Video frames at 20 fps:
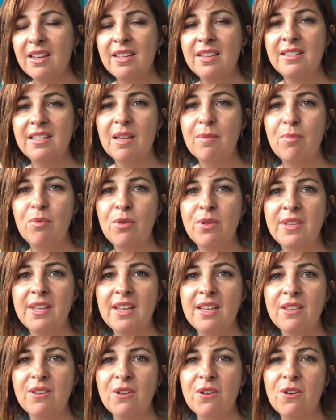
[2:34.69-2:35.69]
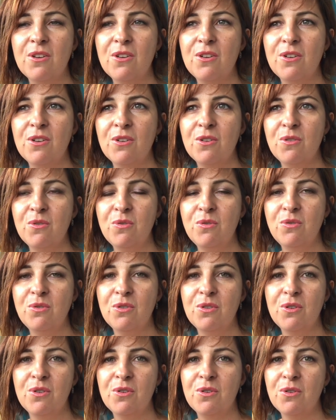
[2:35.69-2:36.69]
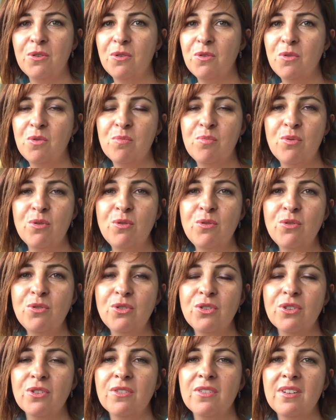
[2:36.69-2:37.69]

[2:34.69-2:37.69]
Ça peut être euh, une, peluche,